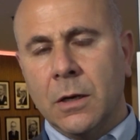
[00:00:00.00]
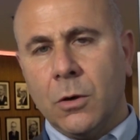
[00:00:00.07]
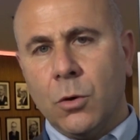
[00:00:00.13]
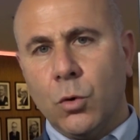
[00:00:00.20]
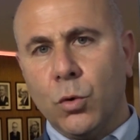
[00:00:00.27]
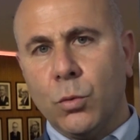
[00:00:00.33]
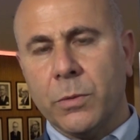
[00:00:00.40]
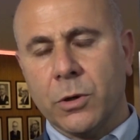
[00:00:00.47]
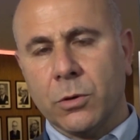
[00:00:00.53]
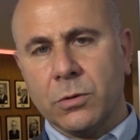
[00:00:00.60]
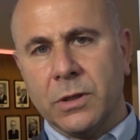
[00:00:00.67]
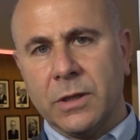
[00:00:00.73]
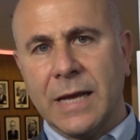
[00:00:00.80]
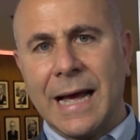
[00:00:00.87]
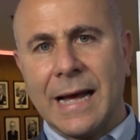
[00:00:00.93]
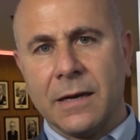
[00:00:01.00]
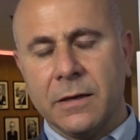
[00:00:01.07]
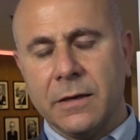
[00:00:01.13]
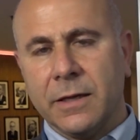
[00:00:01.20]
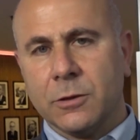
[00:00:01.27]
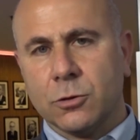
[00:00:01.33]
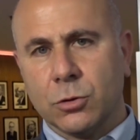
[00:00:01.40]
numero di
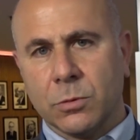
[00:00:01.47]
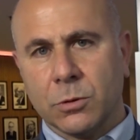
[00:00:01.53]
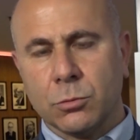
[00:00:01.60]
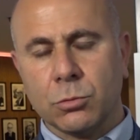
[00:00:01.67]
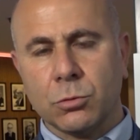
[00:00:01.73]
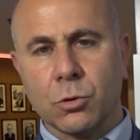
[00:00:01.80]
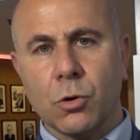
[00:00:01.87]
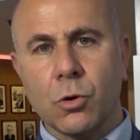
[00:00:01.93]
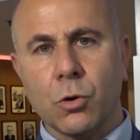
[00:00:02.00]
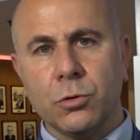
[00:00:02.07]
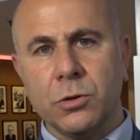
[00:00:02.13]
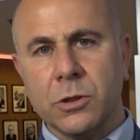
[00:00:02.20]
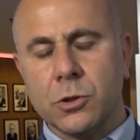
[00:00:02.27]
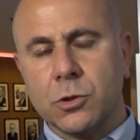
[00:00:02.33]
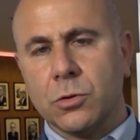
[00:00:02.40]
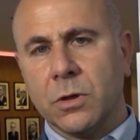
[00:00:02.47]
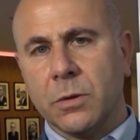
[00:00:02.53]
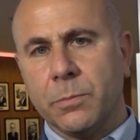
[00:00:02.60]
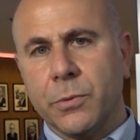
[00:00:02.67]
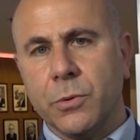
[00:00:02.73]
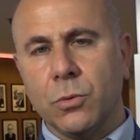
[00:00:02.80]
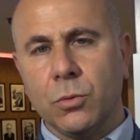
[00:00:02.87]
anni e soprattutto con condizioni
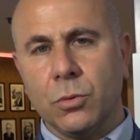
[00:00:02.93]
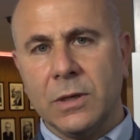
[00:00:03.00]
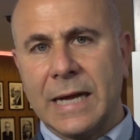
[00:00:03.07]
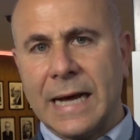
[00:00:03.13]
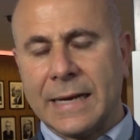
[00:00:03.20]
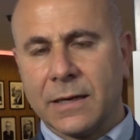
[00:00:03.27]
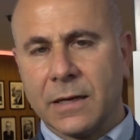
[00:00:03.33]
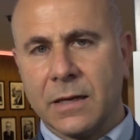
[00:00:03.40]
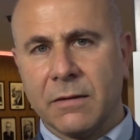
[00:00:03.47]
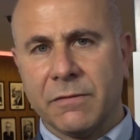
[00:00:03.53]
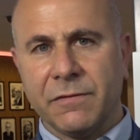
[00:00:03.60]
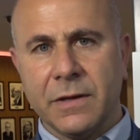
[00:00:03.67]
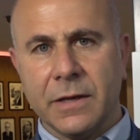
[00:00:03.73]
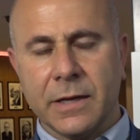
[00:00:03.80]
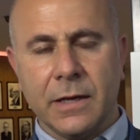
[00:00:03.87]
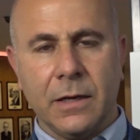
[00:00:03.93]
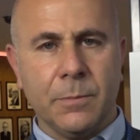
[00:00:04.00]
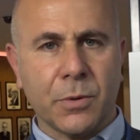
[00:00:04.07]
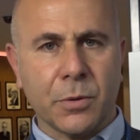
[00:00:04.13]
più larghe affinché il il